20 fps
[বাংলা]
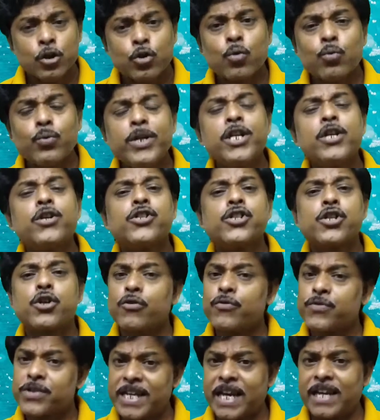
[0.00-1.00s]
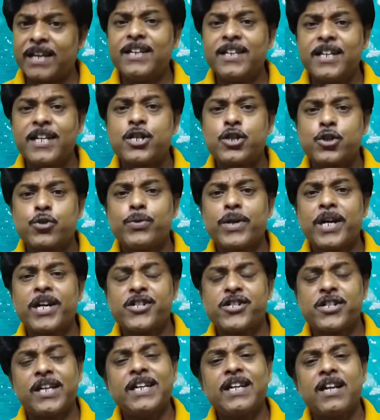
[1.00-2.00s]
তো উনি হচ্ছে খুব ট্যালেন্টেড স্টুডেন্ট
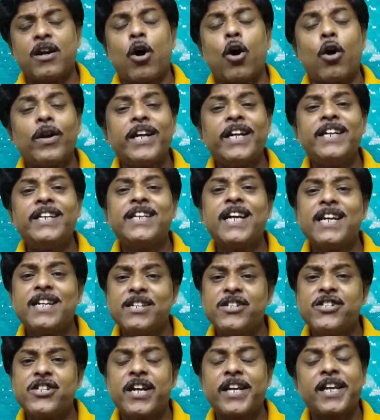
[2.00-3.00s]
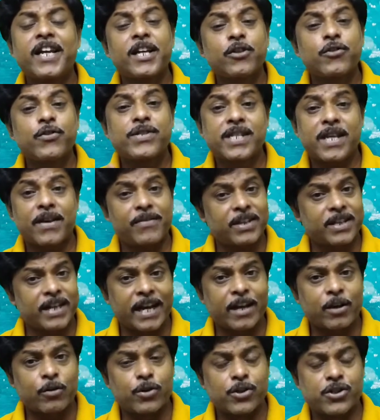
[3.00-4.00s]
ছিলেন অল ইন্ডিয়া ইঞ্জিনিয়ারিং এ কিন্তু সেভেন্থ
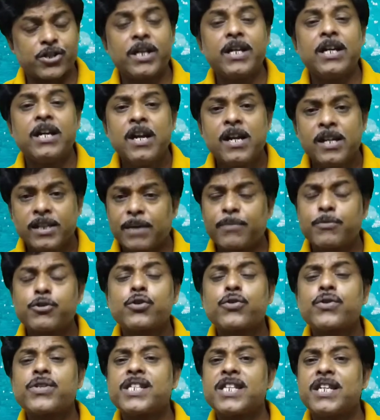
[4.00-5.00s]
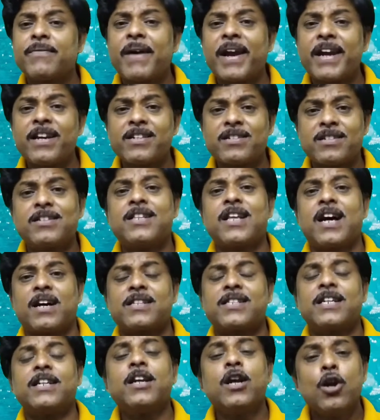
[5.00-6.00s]
র্যাঙ্ক করেছিলেন তারপর যখন সিনেমা ইন্ডাস্ট্রিতে
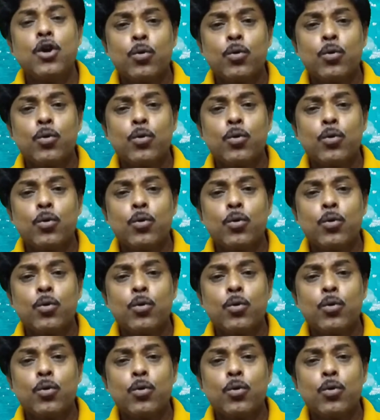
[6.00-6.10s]
আসেন